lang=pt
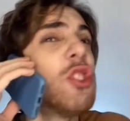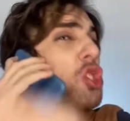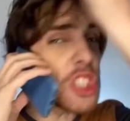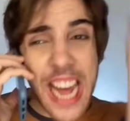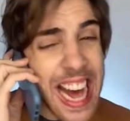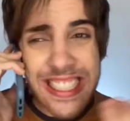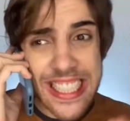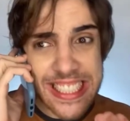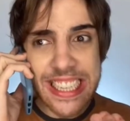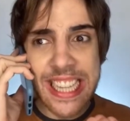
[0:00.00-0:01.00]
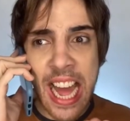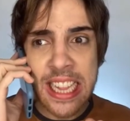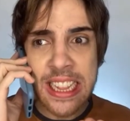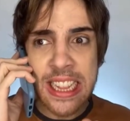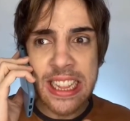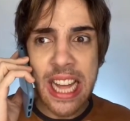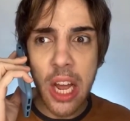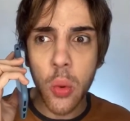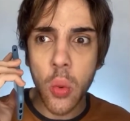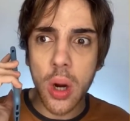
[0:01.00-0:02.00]
dessa desgraça, dessa
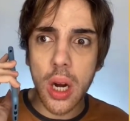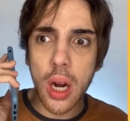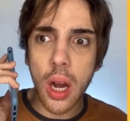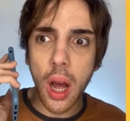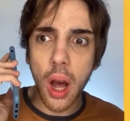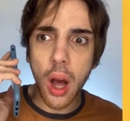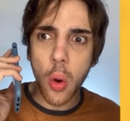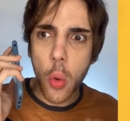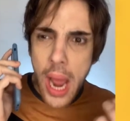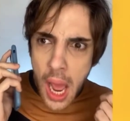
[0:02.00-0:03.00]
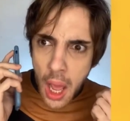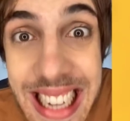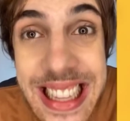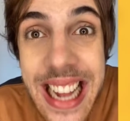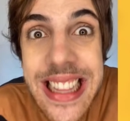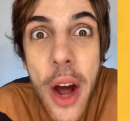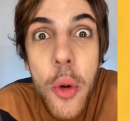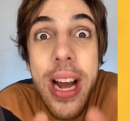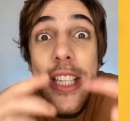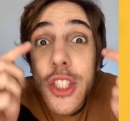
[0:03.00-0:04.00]
tartaruga. Ué? A
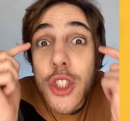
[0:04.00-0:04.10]
tartaruga